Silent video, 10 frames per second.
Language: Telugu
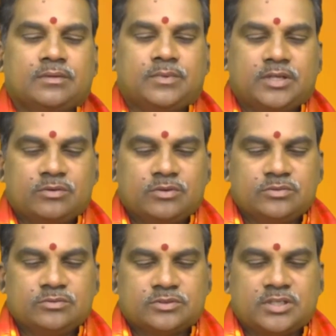మరి
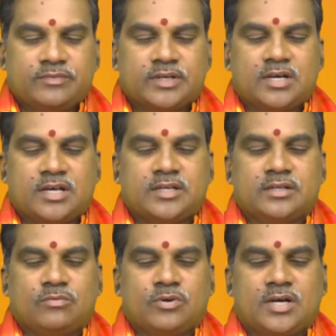ఈరోజు శ్రీ వికారి
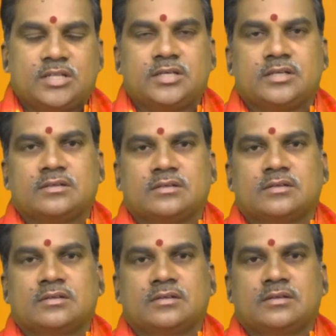ఉగాది
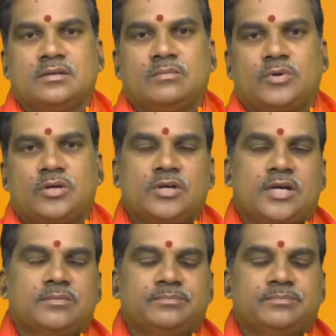పండుగ